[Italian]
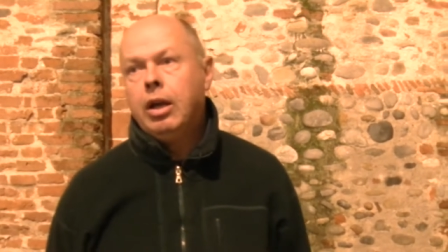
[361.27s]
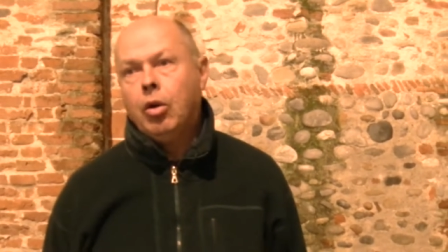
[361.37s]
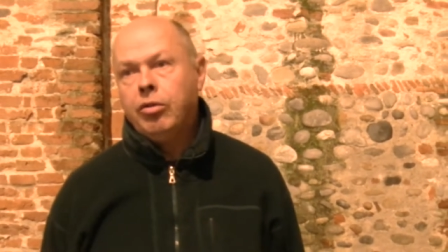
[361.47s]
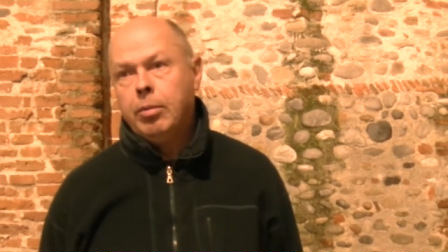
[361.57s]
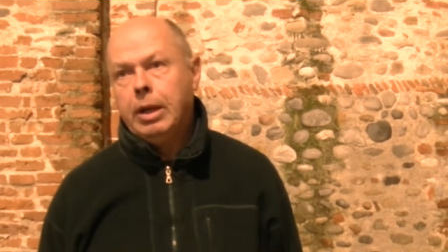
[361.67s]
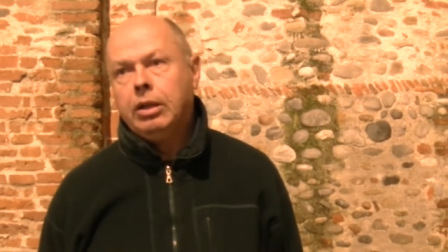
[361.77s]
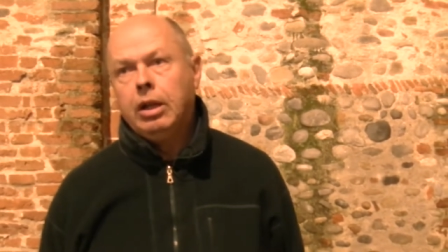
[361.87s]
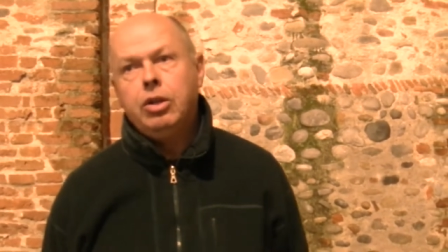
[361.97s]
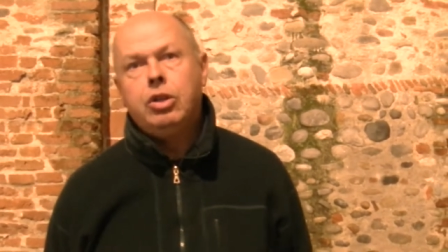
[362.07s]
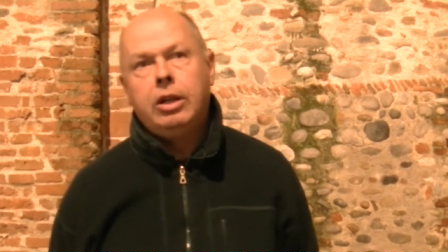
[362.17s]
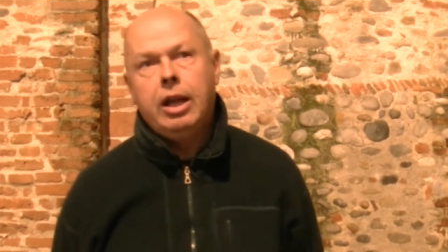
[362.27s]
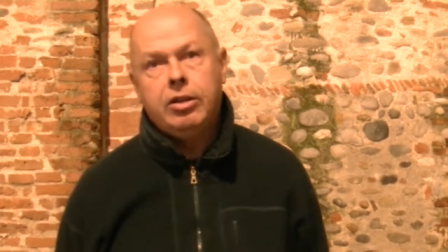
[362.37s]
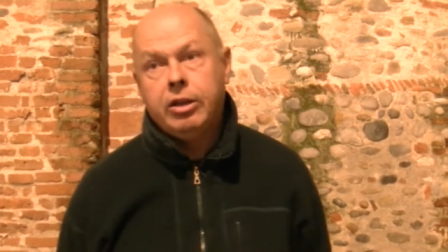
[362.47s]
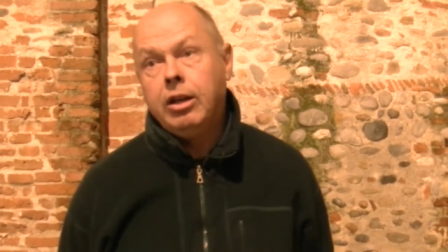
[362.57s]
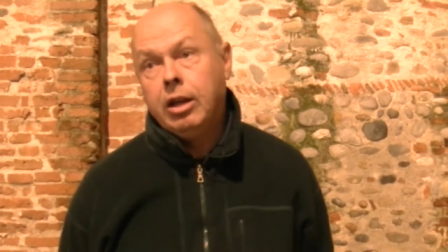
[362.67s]
ovviamente
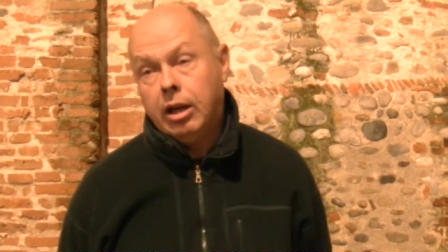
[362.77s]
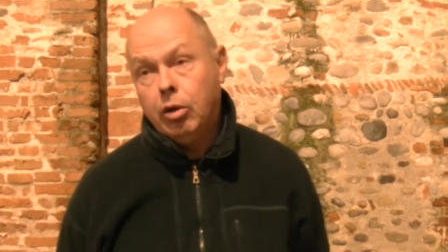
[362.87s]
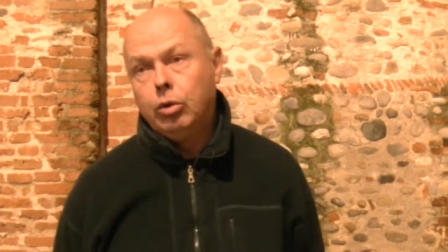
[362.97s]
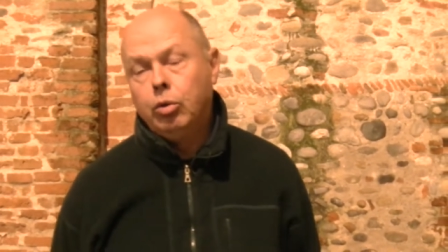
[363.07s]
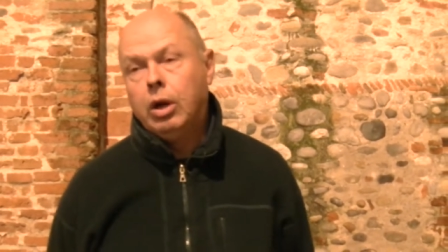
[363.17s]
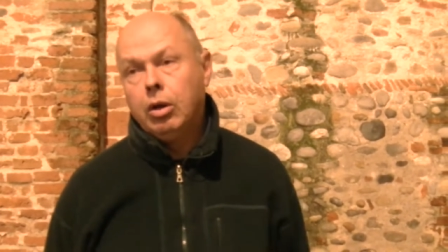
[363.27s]
l'incidenza in agricoltura è